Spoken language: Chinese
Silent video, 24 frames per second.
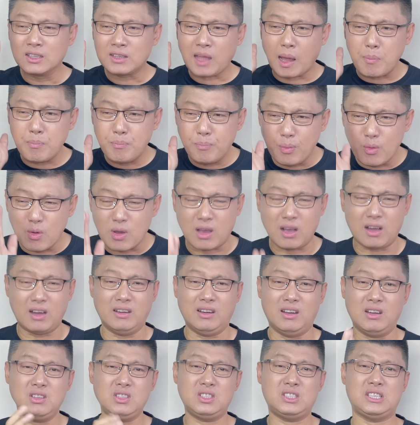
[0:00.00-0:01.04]
他不可
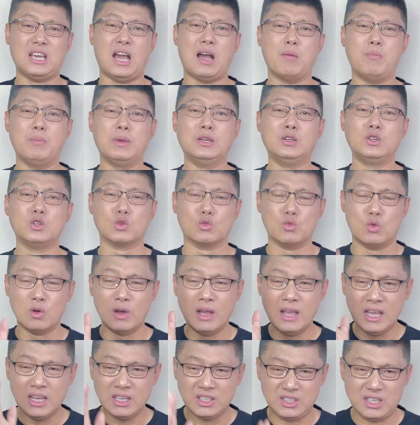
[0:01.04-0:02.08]
能讲民主、
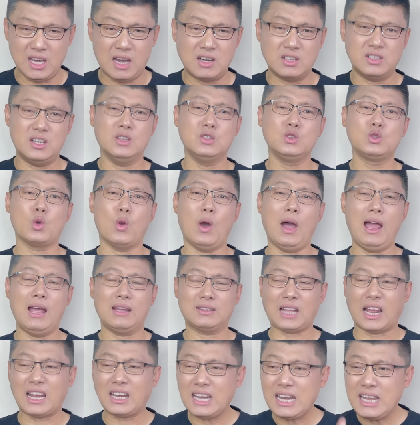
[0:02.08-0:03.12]
讲人权，
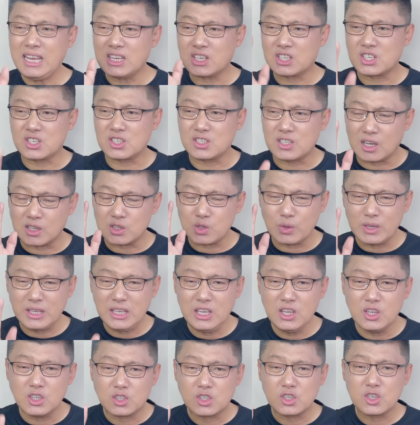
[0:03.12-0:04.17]
他历史上就
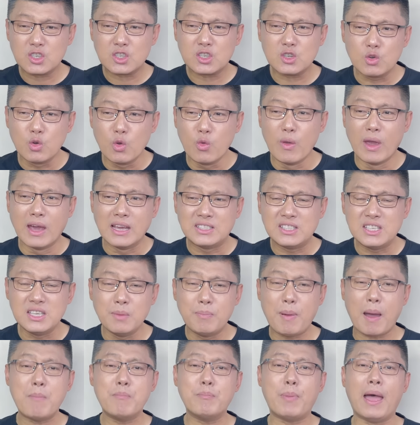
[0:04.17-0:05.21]
一直是劣迹
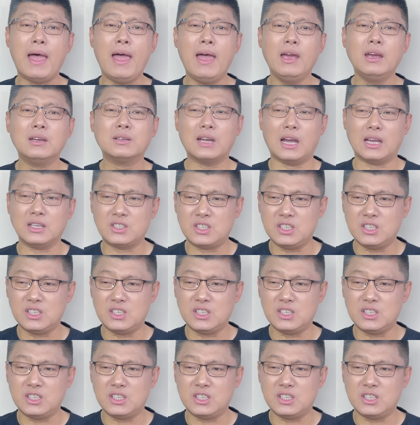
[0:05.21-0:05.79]
斑斑，是吧？